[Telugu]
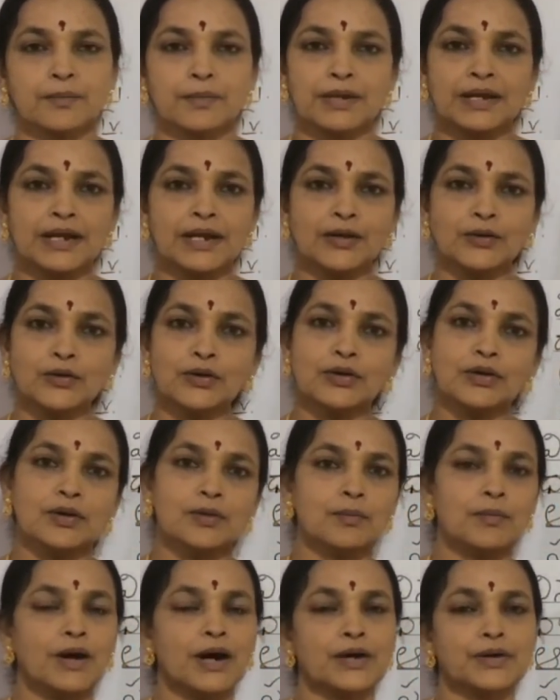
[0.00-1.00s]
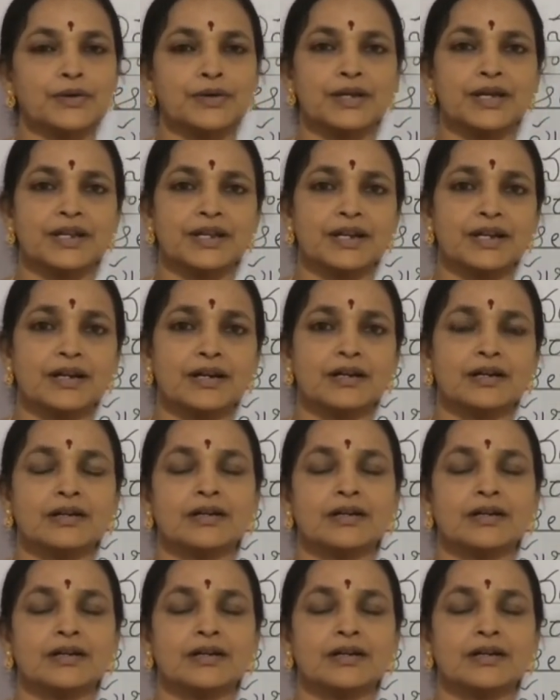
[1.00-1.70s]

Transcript: పిల్లలు బాగున్నారా